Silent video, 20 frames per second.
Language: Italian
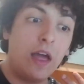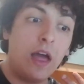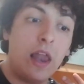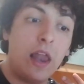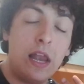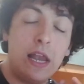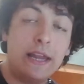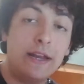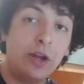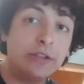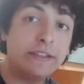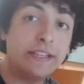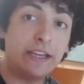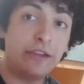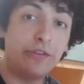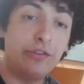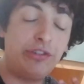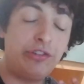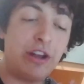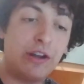le note che
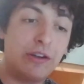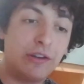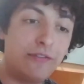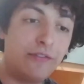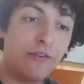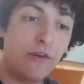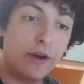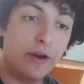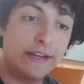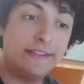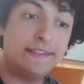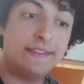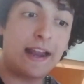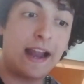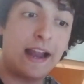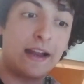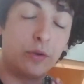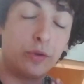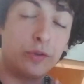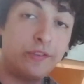usciranno fuori
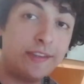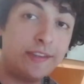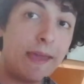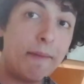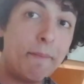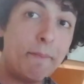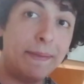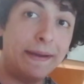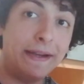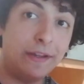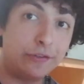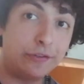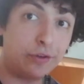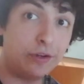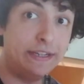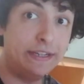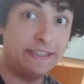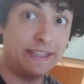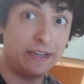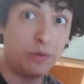saranno sempre le
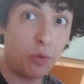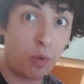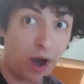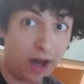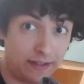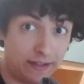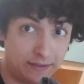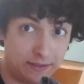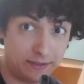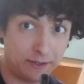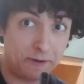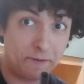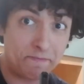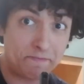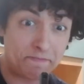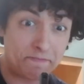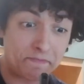solite 4